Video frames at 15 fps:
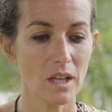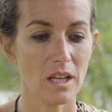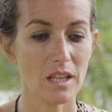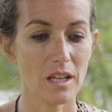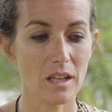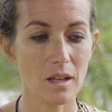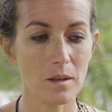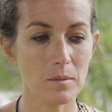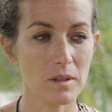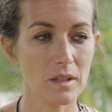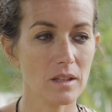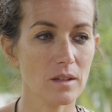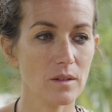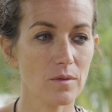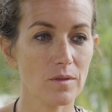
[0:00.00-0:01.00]
et il y a quand même
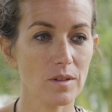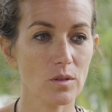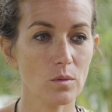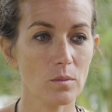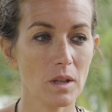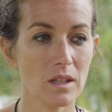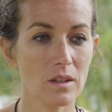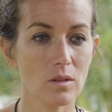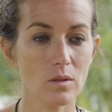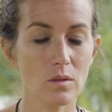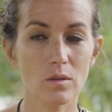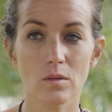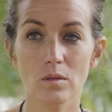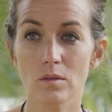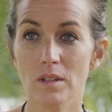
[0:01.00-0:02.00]
des phénomènes
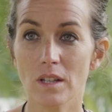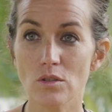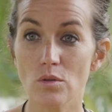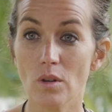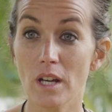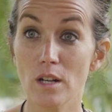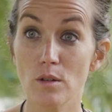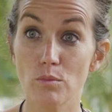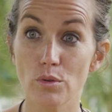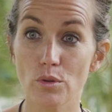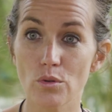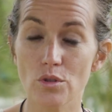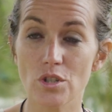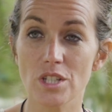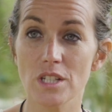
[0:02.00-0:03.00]
euh, naturels,
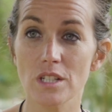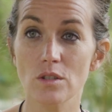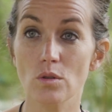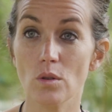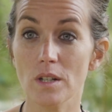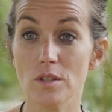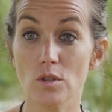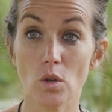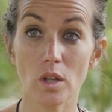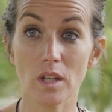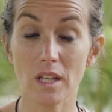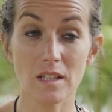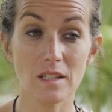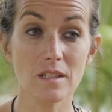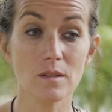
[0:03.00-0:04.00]
biologiques sur les
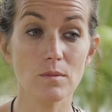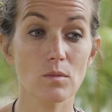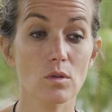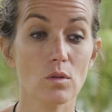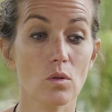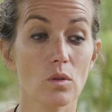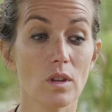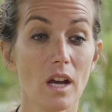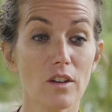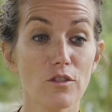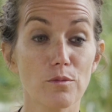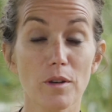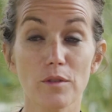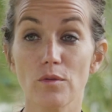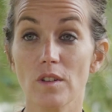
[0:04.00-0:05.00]
organismes qu'on
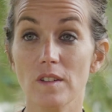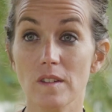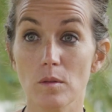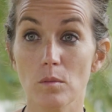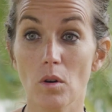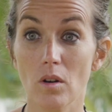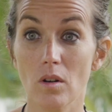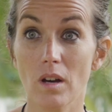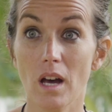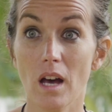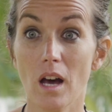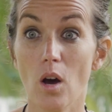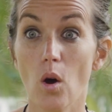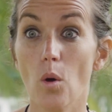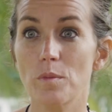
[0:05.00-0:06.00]
n'arrive pas forcément
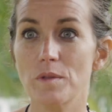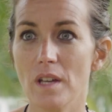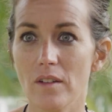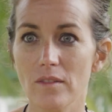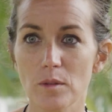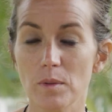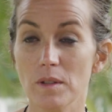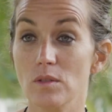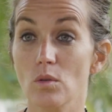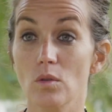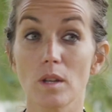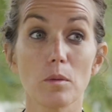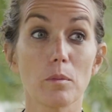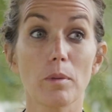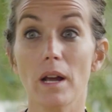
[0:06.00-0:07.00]
à observer parce
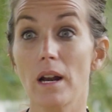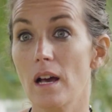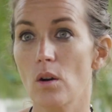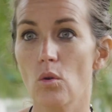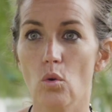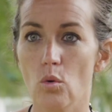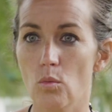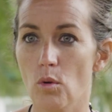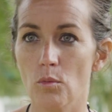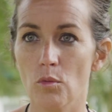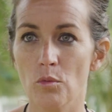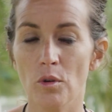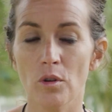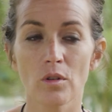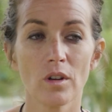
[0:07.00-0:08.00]
qu'on n'est pas là au bon
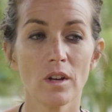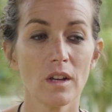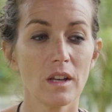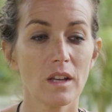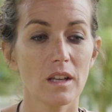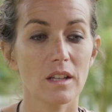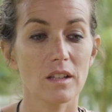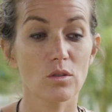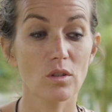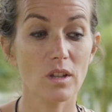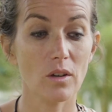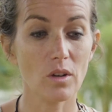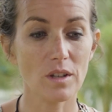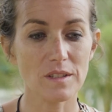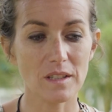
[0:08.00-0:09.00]
moment. Et
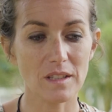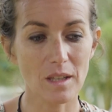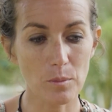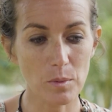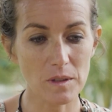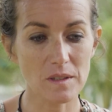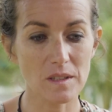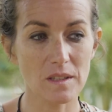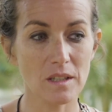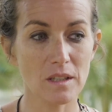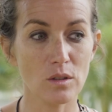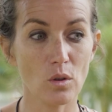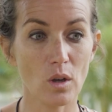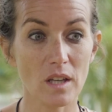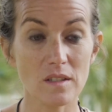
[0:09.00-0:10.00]
donc avoir cette
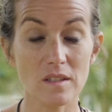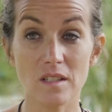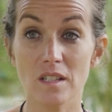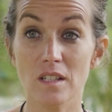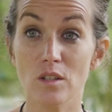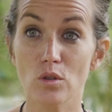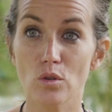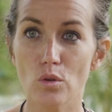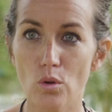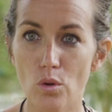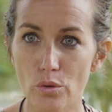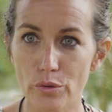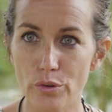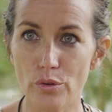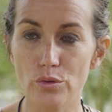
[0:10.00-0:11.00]
capacité de rester euh,
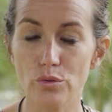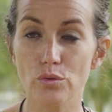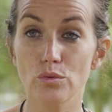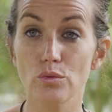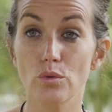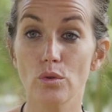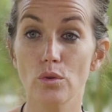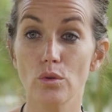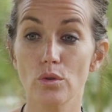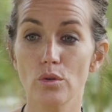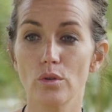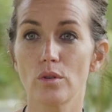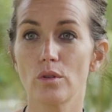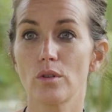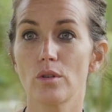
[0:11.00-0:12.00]
longtemps sous
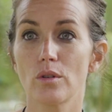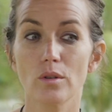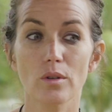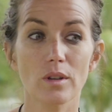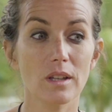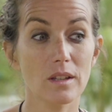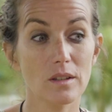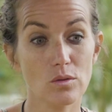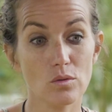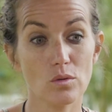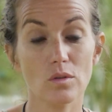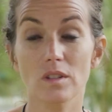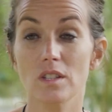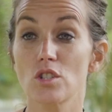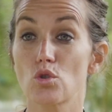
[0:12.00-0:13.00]
l'eau et
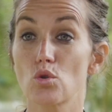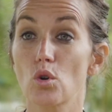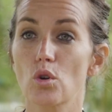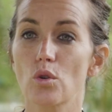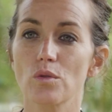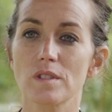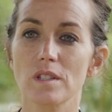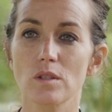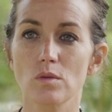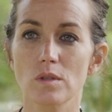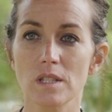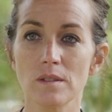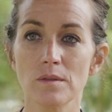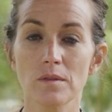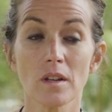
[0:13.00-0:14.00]
sur des jours
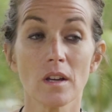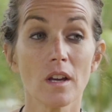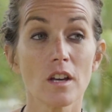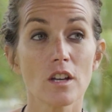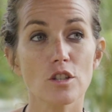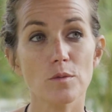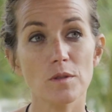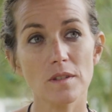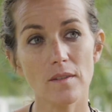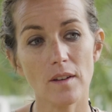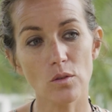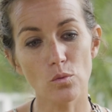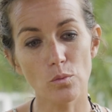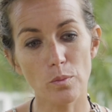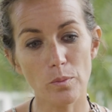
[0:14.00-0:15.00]
consécutifs, je pense que ça
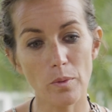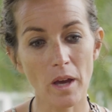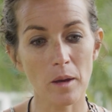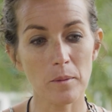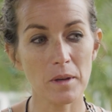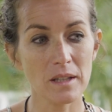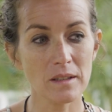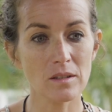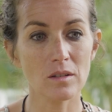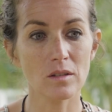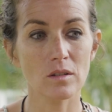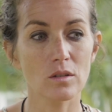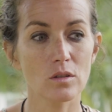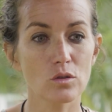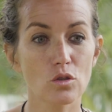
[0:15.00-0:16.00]
va nous
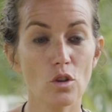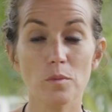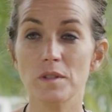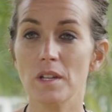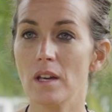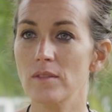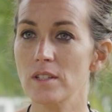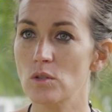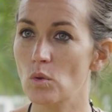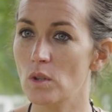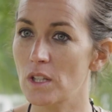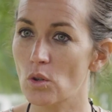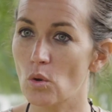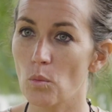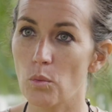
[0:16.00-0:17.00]
permettre d'observer
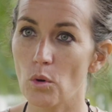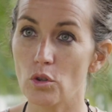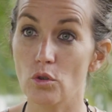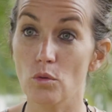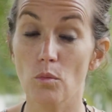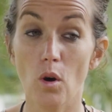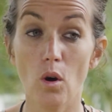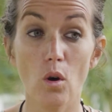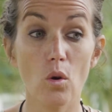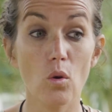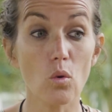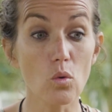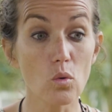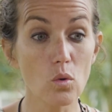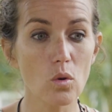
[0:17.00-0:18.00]
soit des
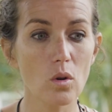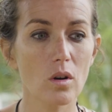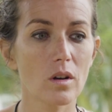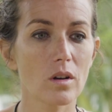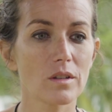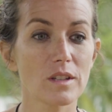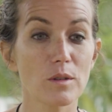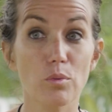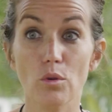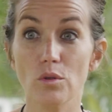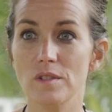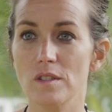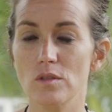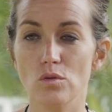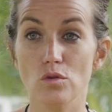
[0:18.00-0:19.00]
comportements ou des
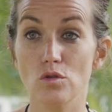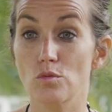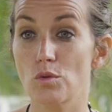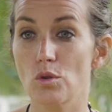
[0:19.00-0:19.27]
processus